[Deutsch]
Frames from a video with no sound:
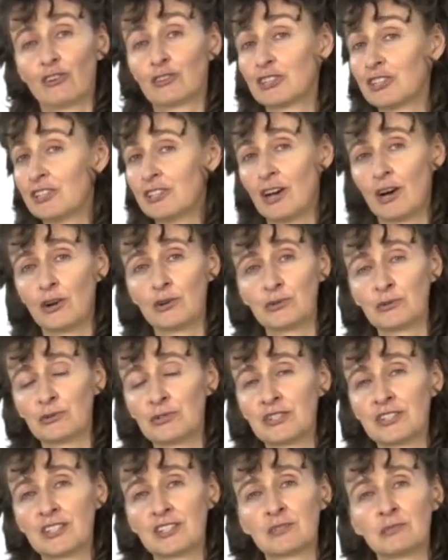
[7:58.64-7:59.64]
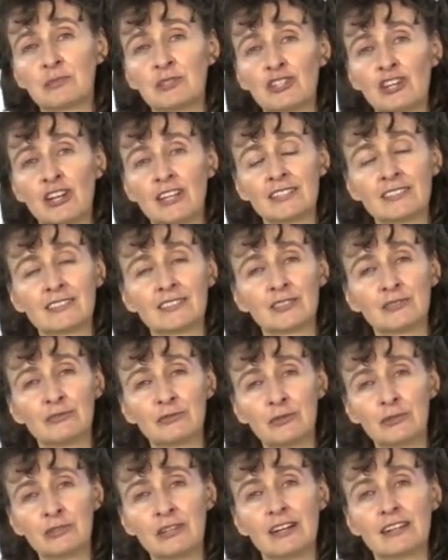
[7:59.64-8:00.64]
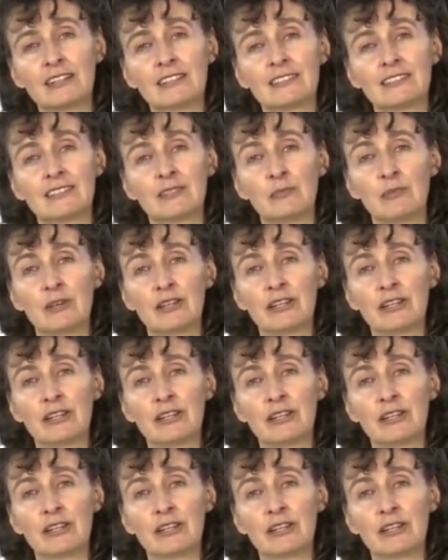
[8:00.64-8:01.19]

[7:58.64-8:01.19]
Und genauso ist das mit schlechten Gewohnheiten